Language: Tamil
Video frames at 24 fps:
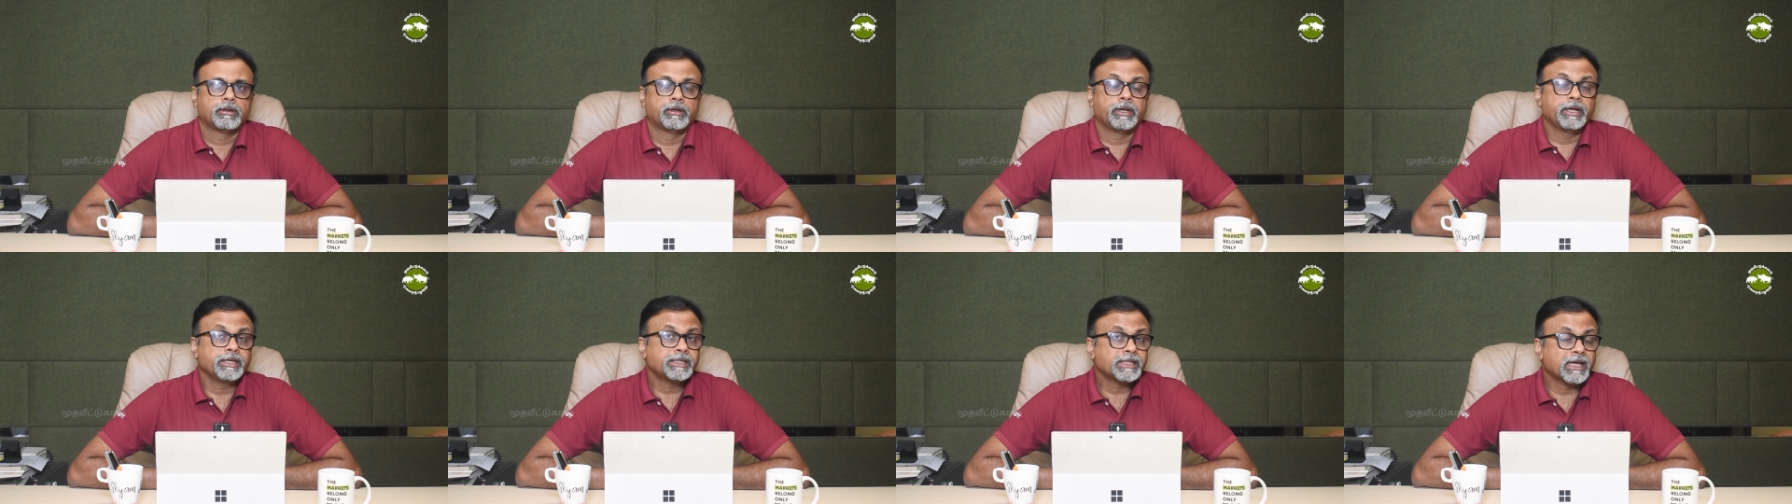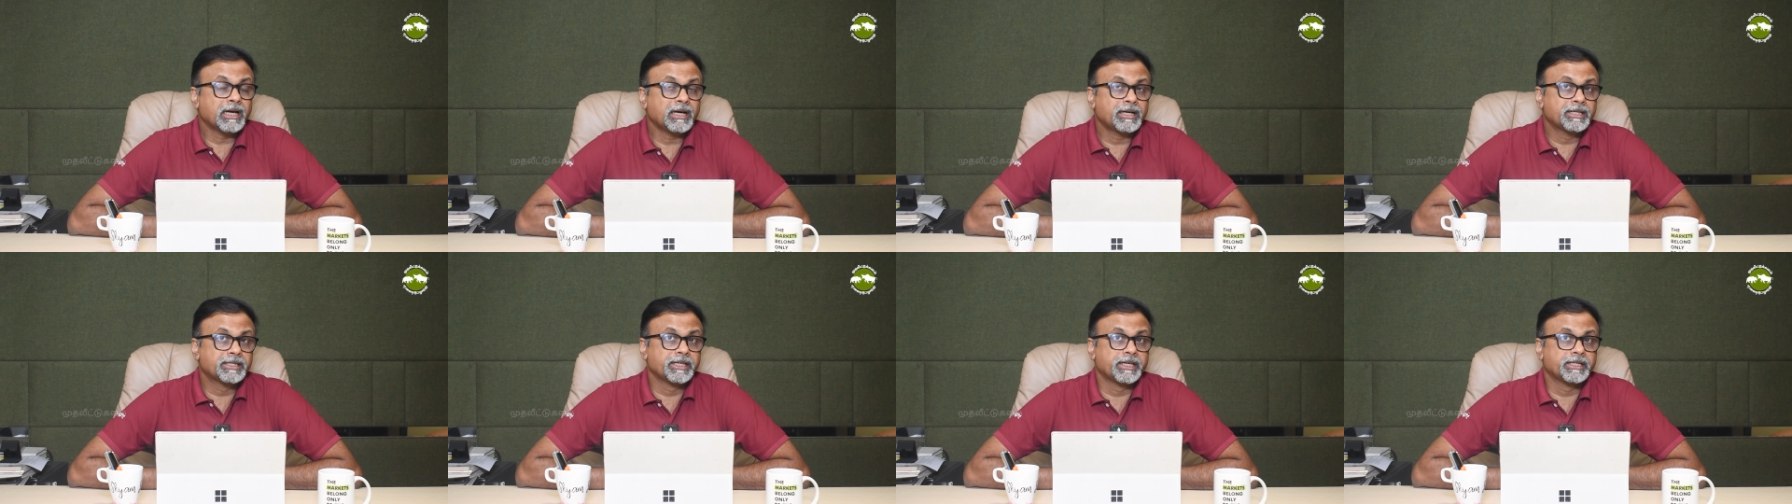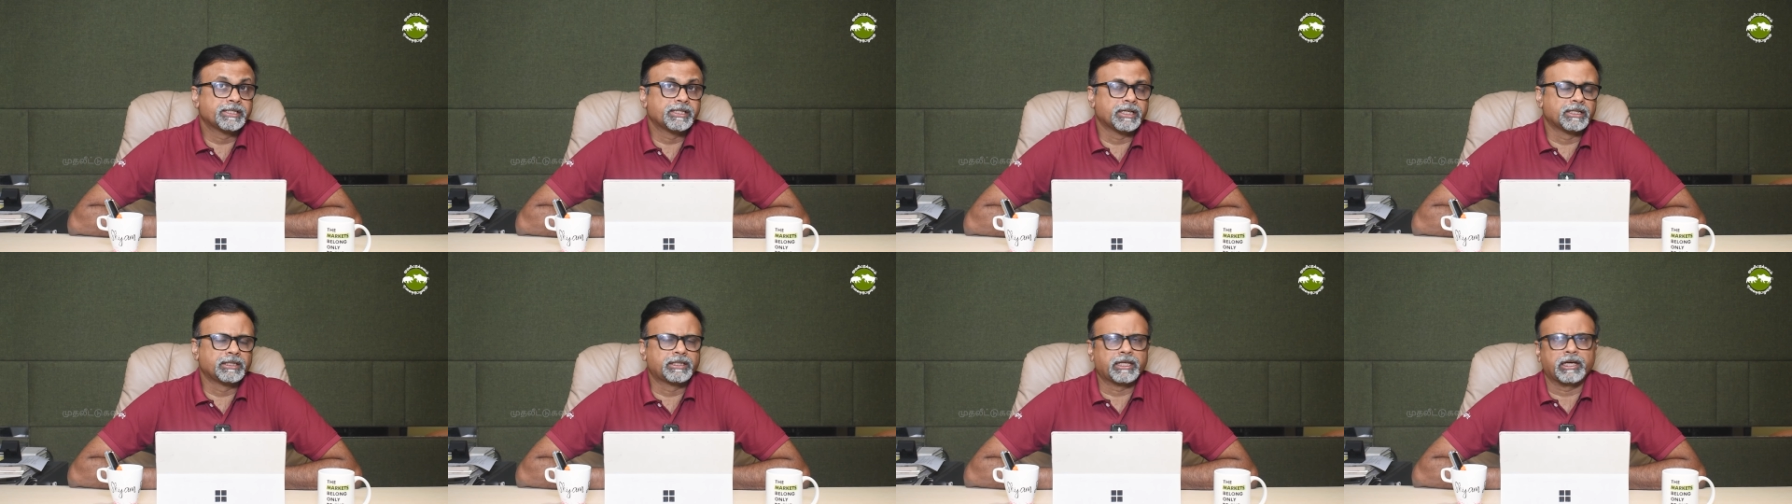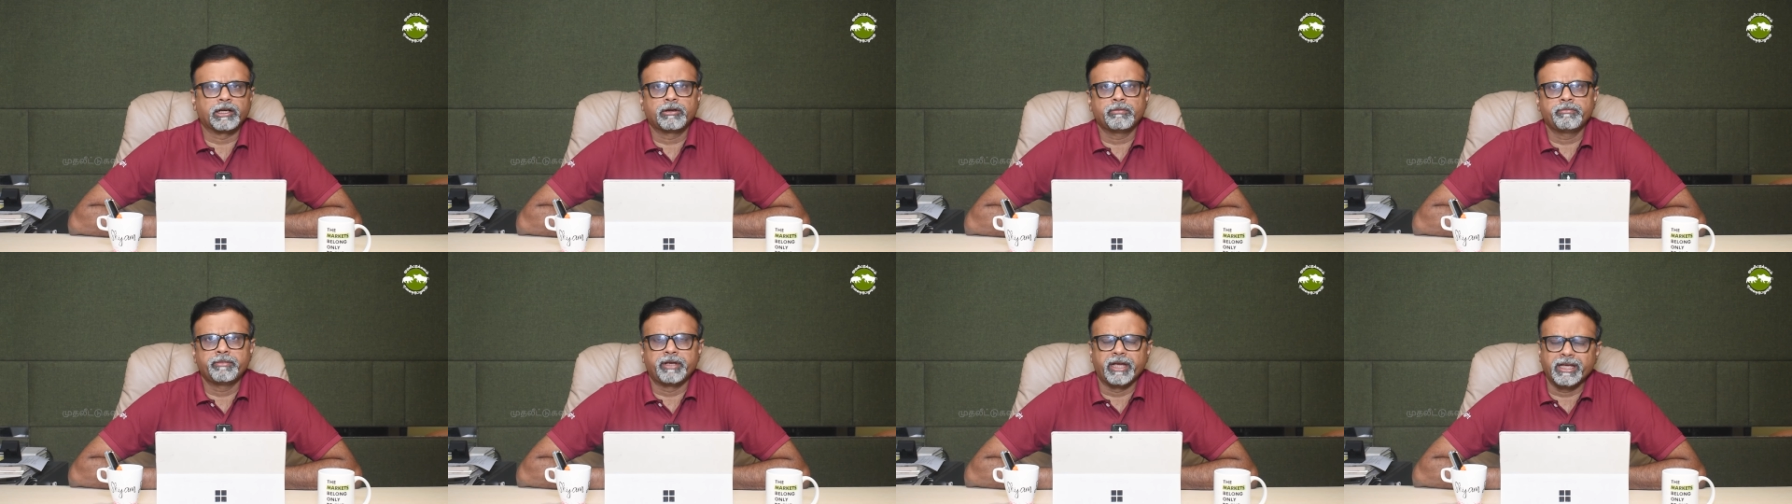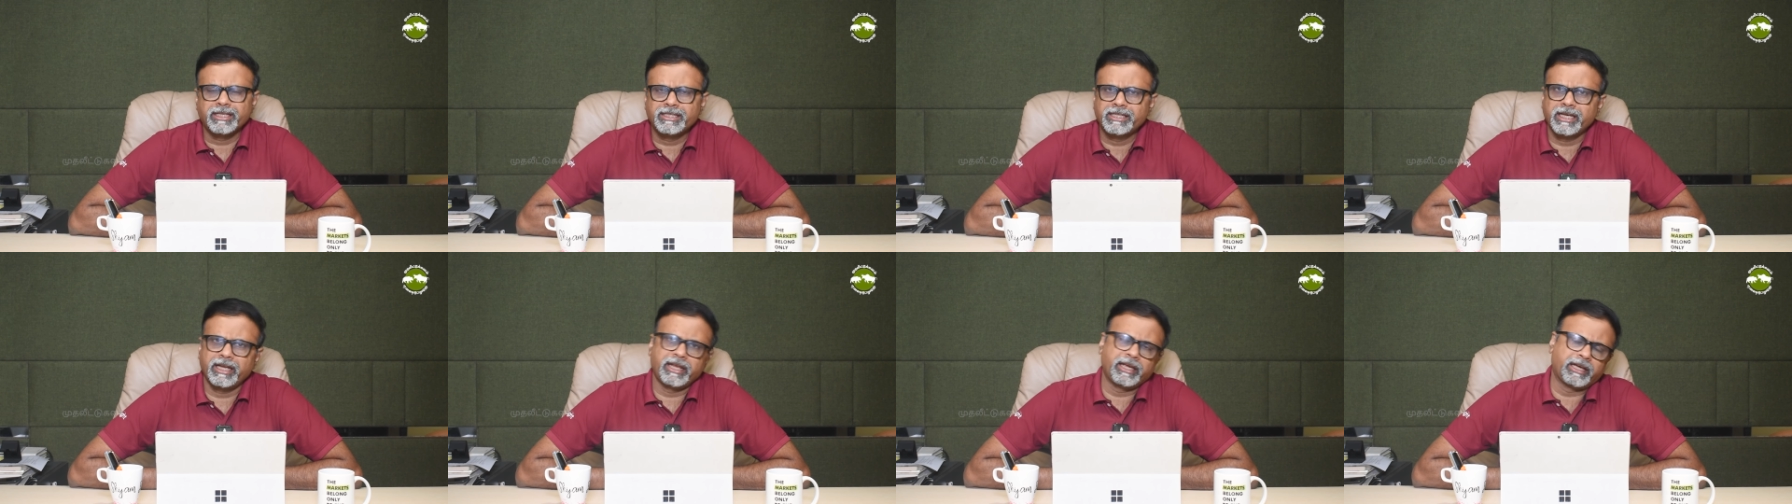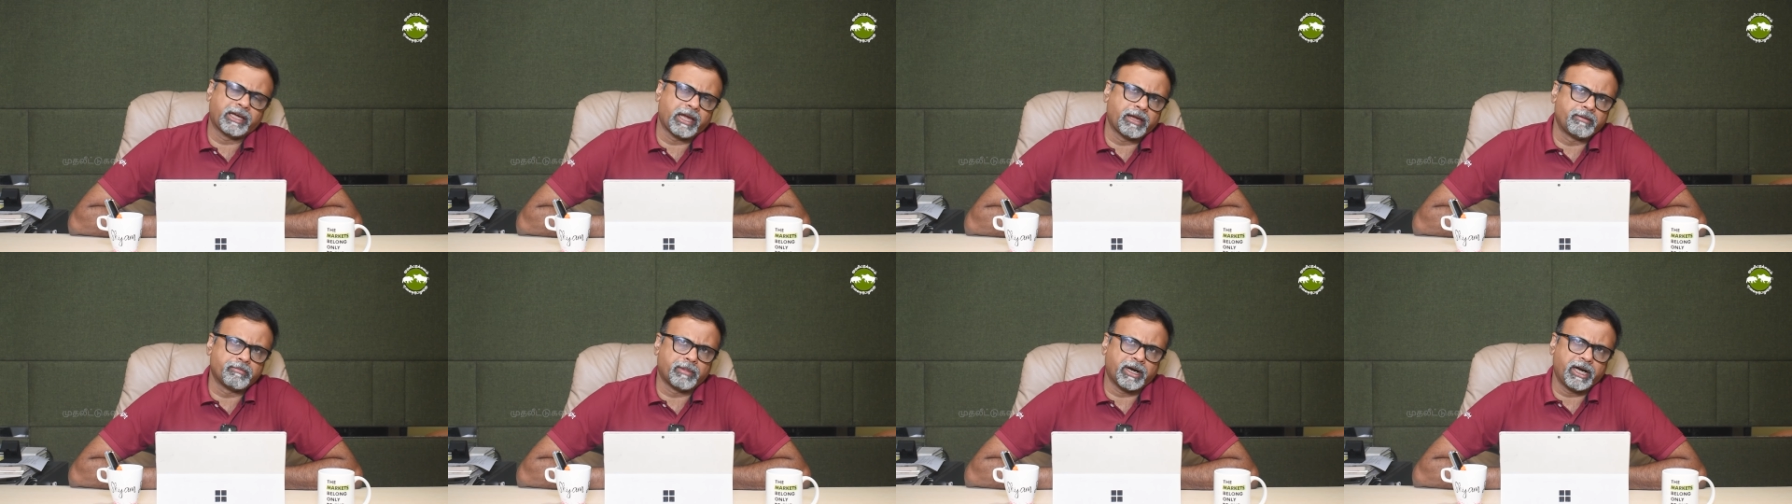ரிசல்ட் சீசன் தரும்
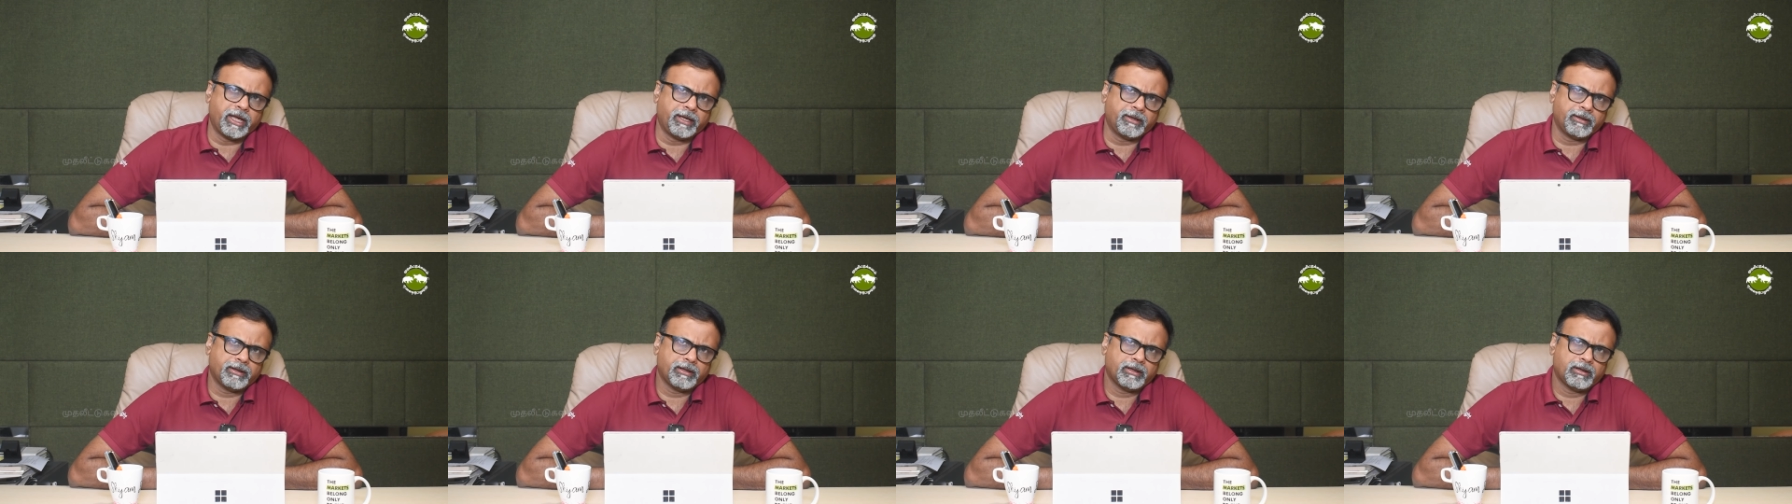எச்சரிக்கை மணி